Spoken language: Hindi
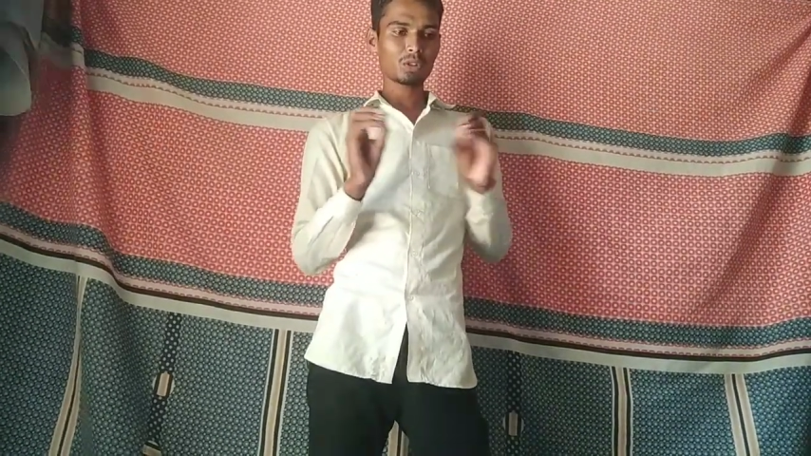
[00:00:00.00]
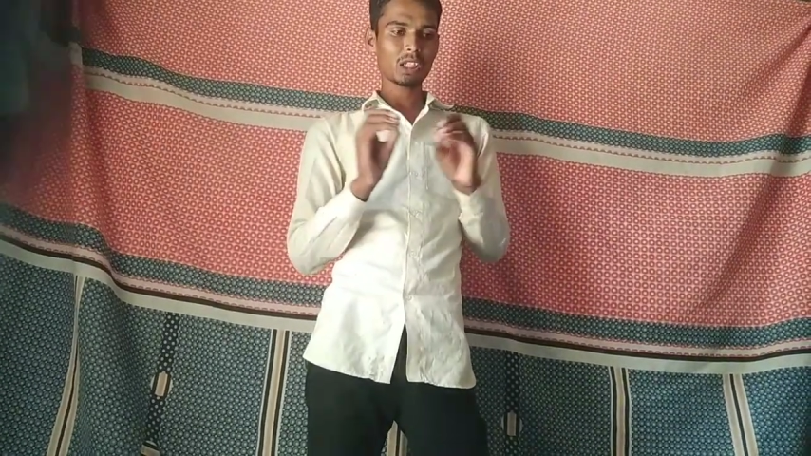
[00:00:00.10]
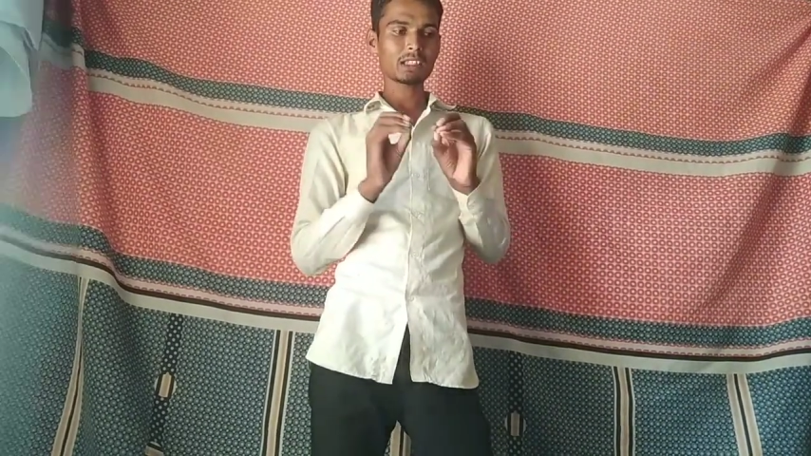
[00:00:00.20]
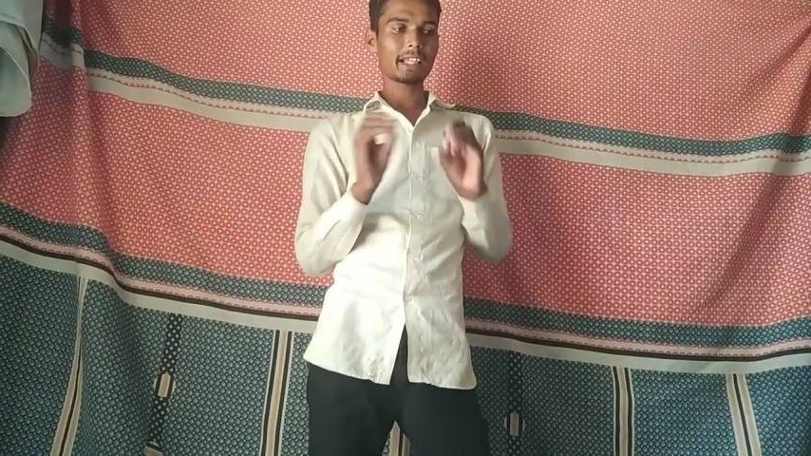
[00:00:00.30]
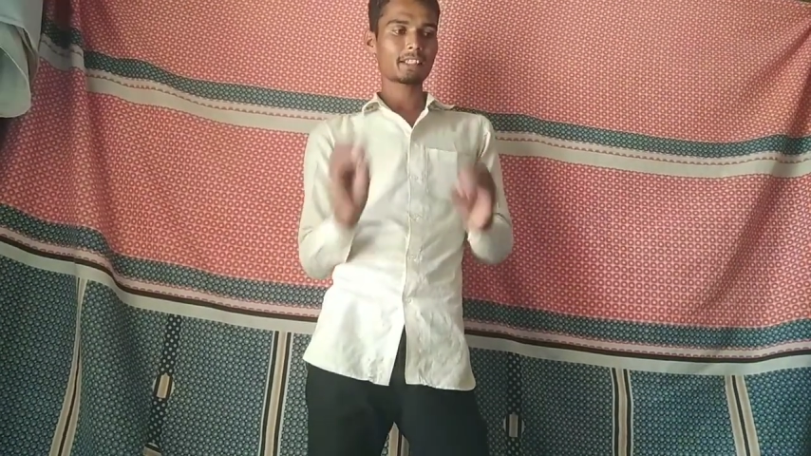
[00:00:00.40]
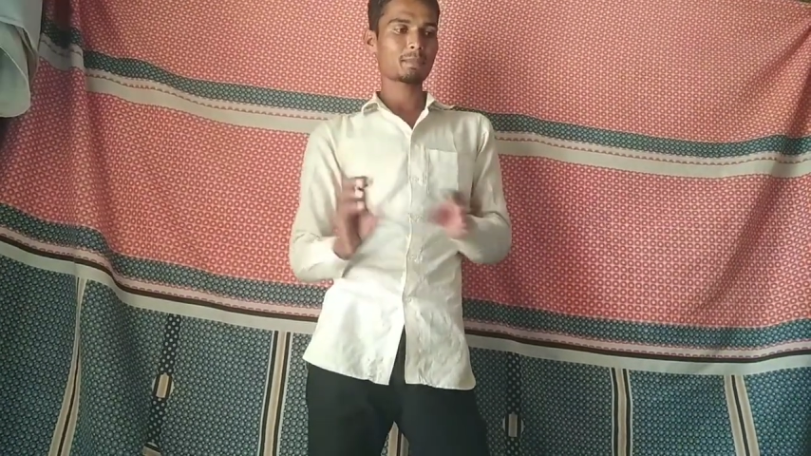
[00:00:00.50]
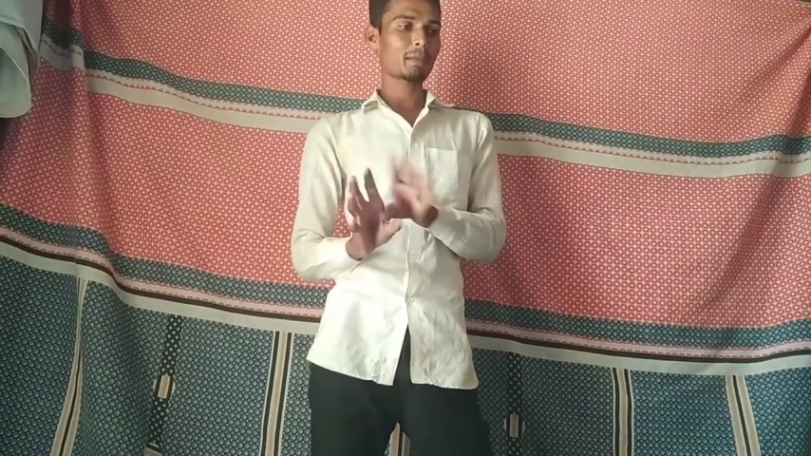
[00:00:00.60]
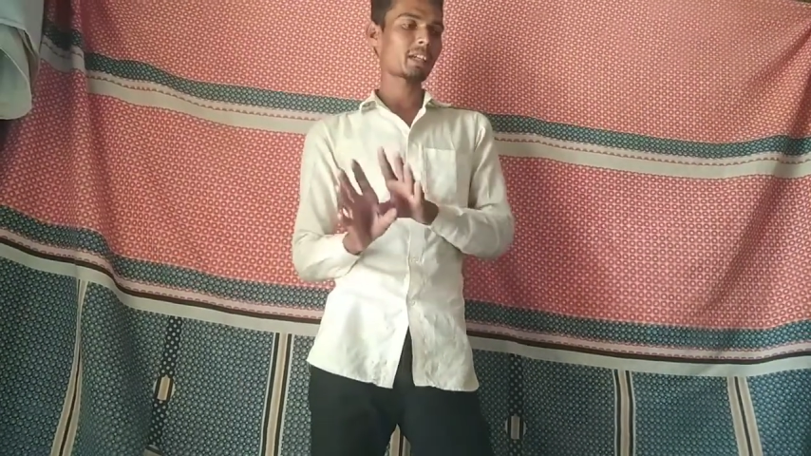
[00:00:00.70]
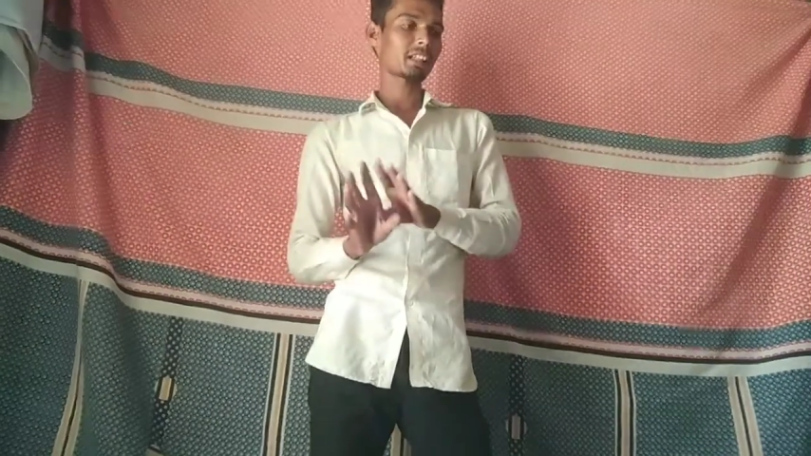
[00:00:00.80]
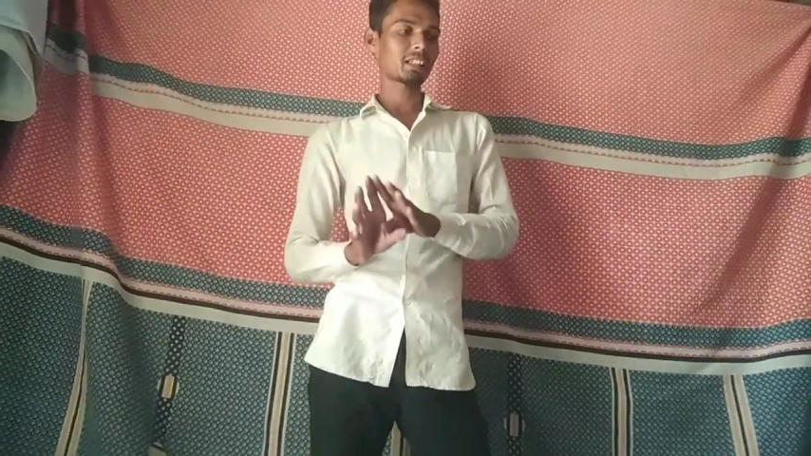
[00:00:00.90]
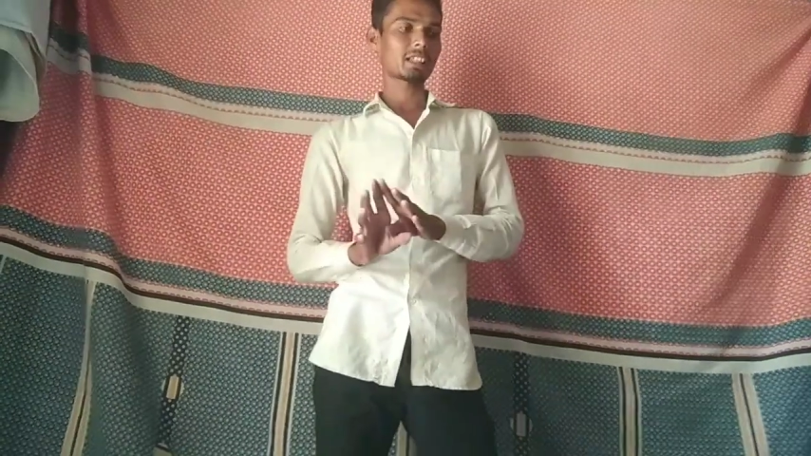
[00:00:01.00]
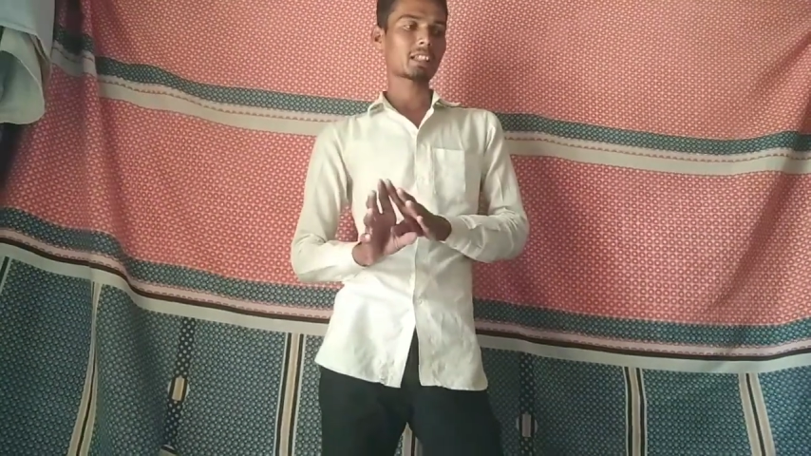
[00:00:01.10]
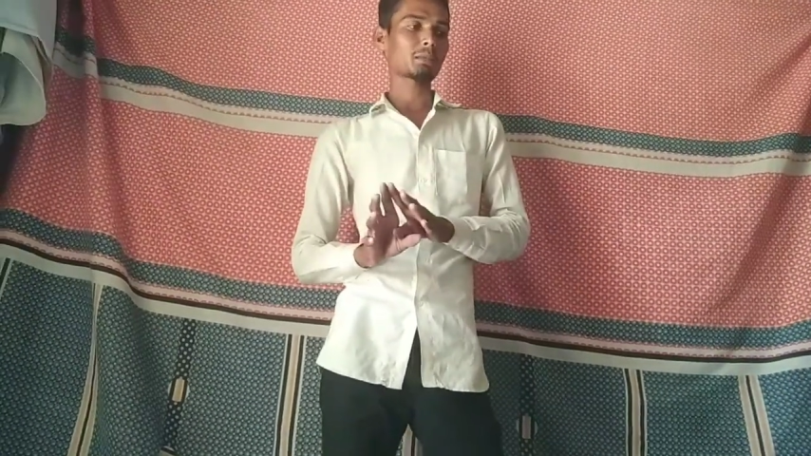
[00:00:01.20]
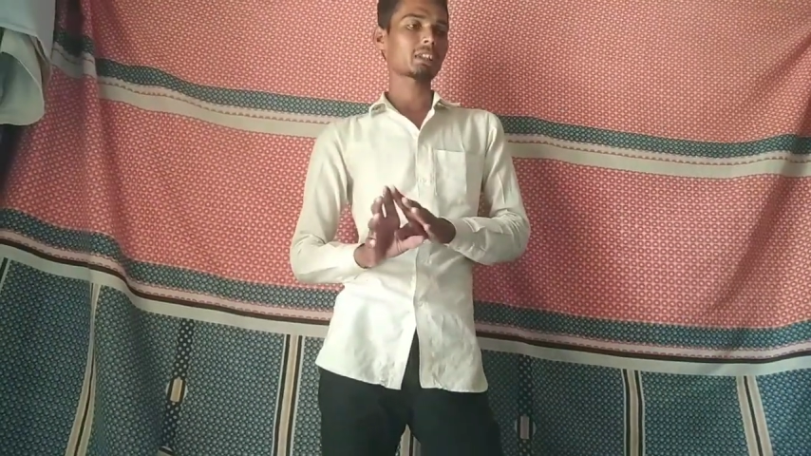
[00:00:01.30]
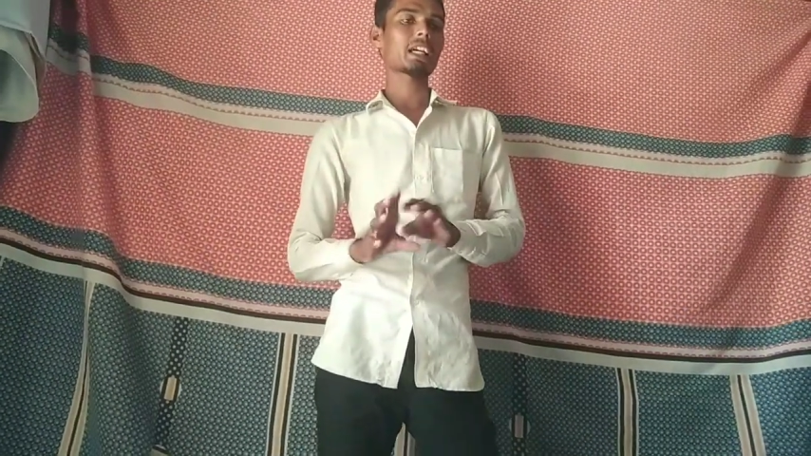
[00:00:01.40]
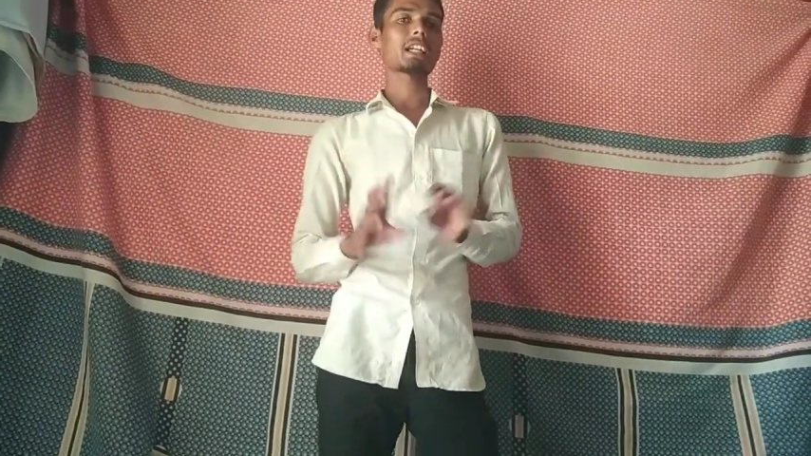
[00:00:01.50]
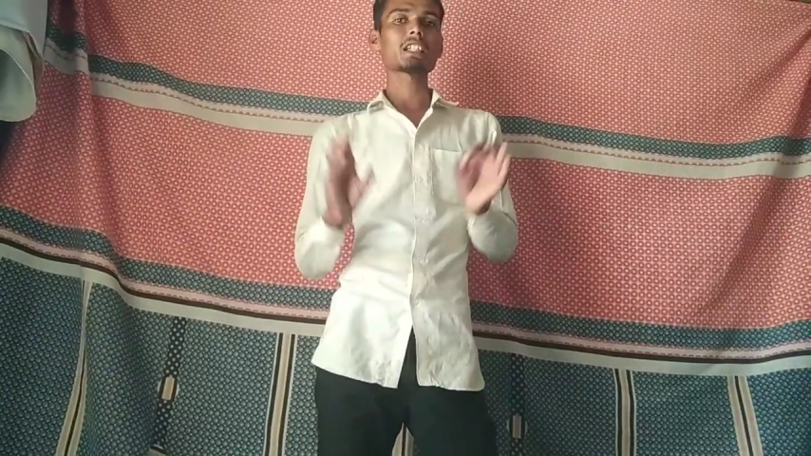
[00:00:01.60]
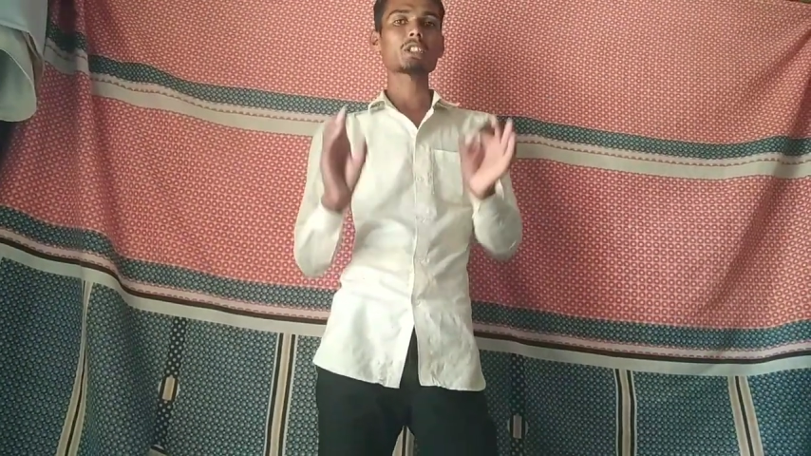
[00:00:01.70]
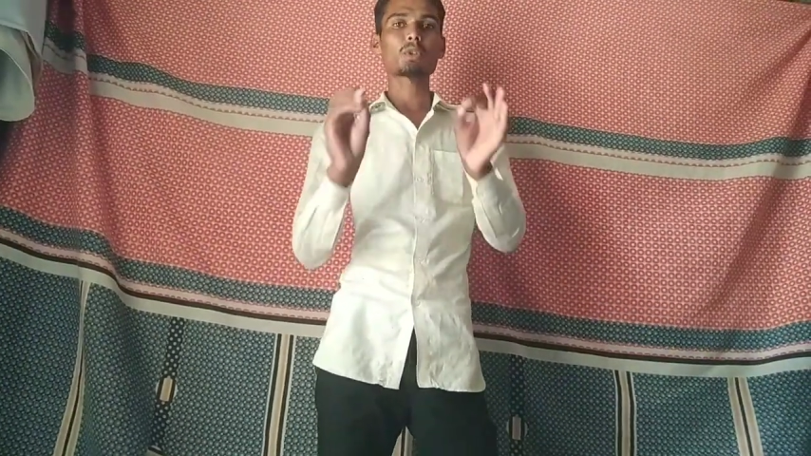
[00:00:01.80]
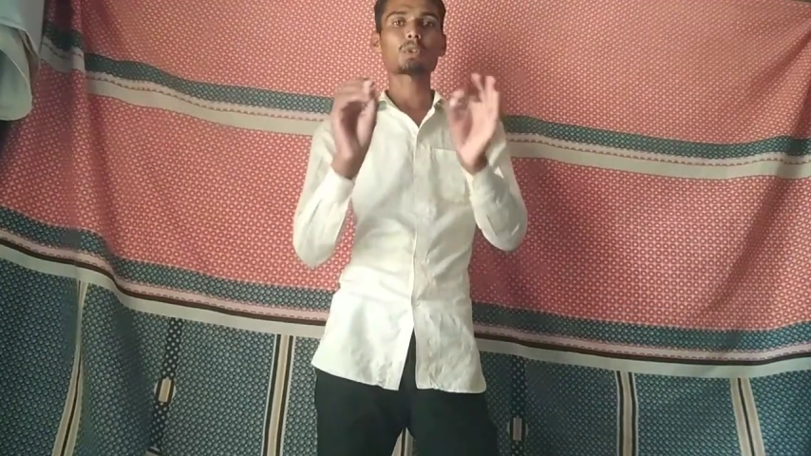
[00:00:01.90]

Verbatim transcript: छोटा सा एक्सपेरिमेंट करके बताएंगे